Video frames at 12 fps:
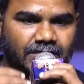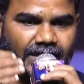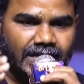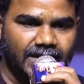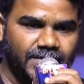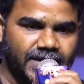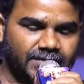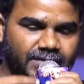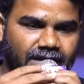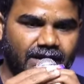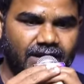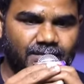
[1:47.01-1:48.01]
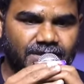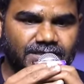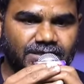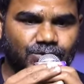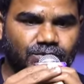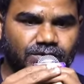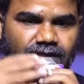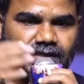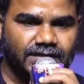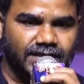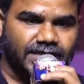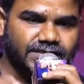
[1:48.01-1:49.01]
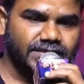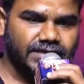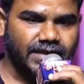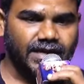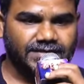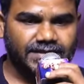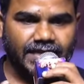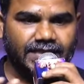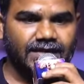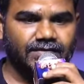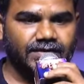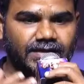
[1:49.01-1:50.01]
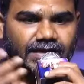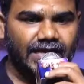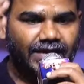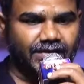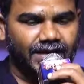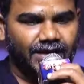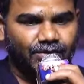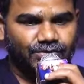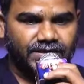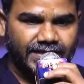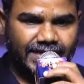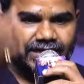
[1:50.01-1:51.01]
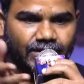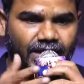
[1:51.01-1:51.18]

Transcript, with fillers: మళ్ళీ ఎప్పుడైనా మన కాంబినేషన్ కుదిరితే దర్శి రా చేద్దామంటే లేవన్నా కొంచెం డేట్లు